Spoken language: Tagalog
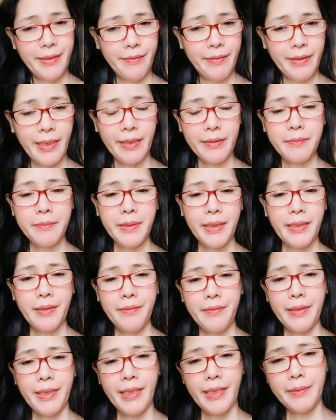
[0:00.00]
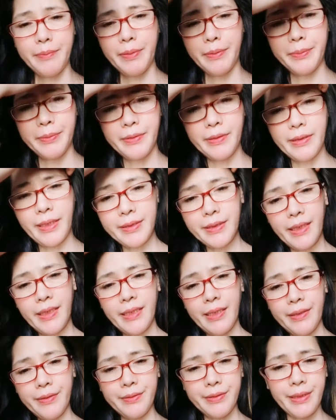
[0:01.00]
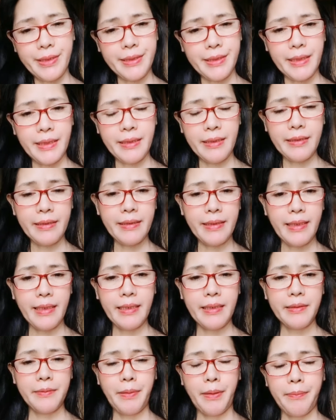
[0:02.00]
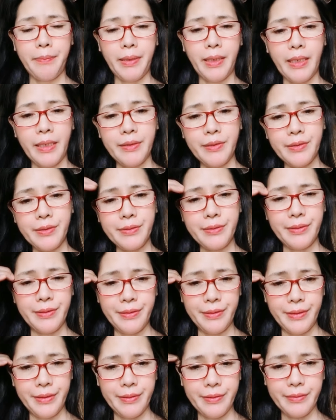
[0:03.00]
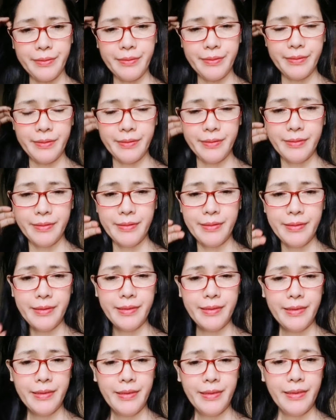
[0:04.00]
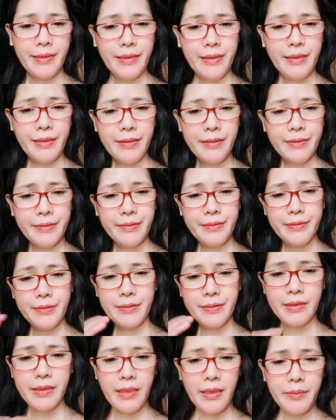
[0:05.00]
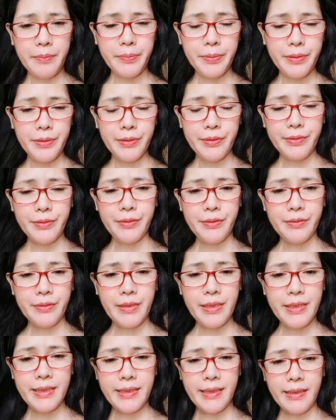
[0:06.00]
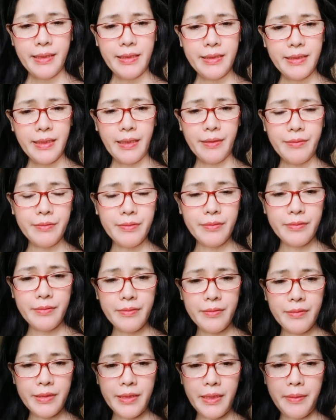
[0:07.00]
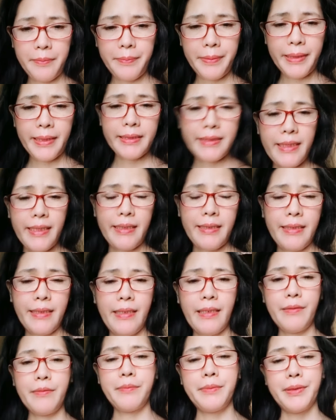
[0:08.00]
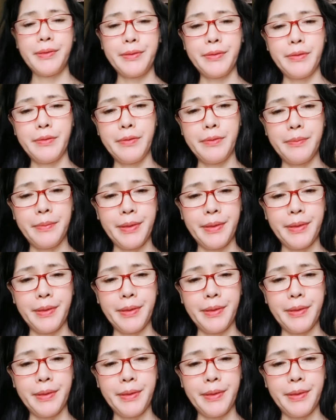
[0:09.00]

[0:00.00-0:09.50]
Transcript: wala akong magawa eh. Pupunta sana ako sa sentral. Ipapaayos ko yung ano ko. Yung cellphone ko yung isa. Isa kong CP kasi hindi ako marunong